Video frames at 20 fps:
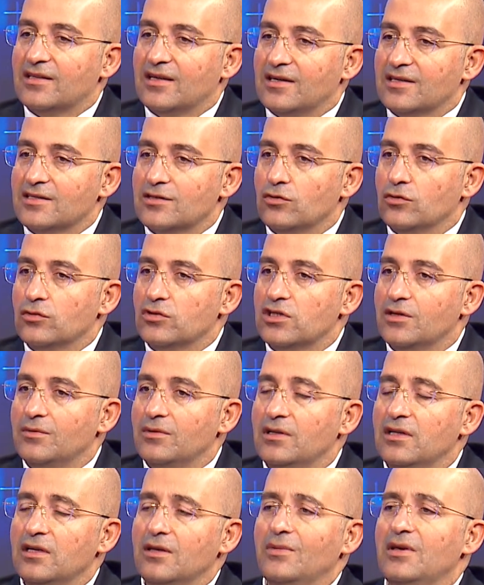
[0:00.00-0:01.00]
tarzda
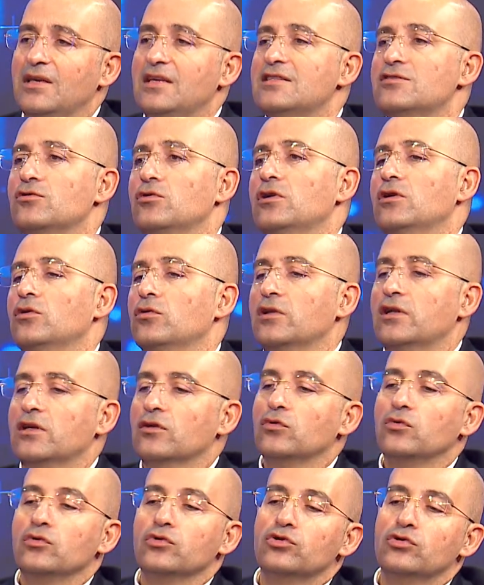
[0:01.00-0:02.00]
oluşabildiği gibi izole
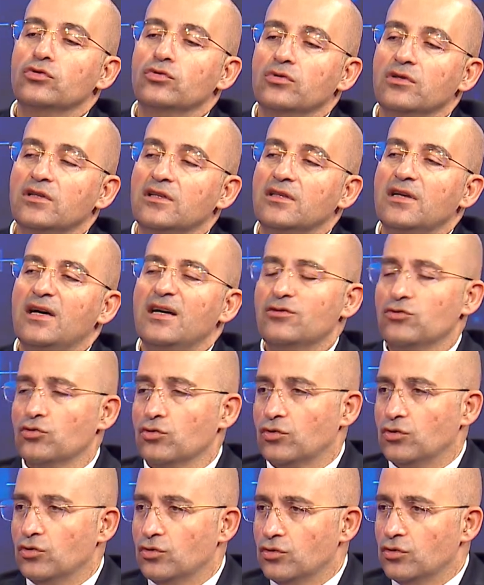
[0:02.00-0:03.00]
olarak oluştuğunu da daha
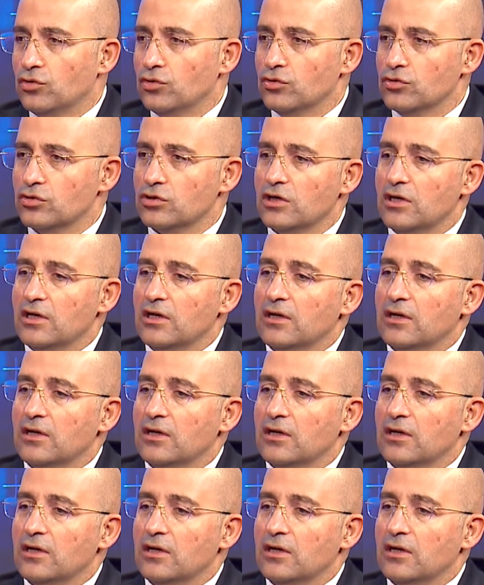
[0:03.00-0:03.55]
çok görüyoruz.